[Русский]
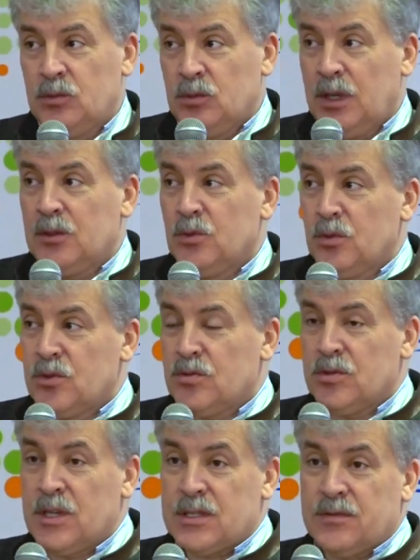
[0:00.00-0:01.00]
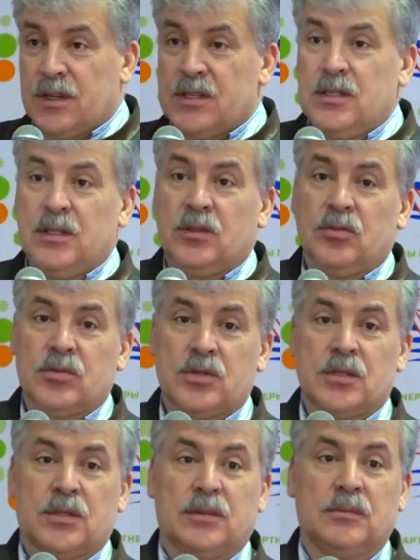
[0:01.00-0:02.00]
Ну, я думаю, что сейчас в России
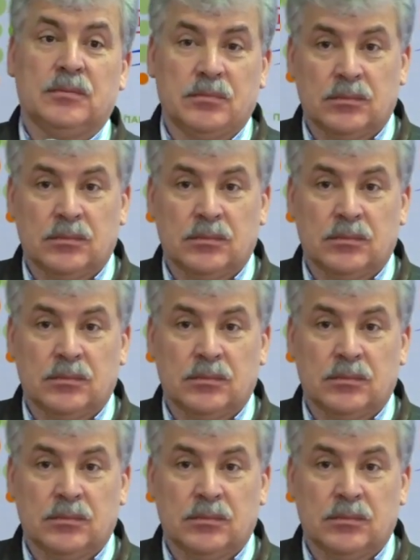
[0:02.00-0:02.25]
тоже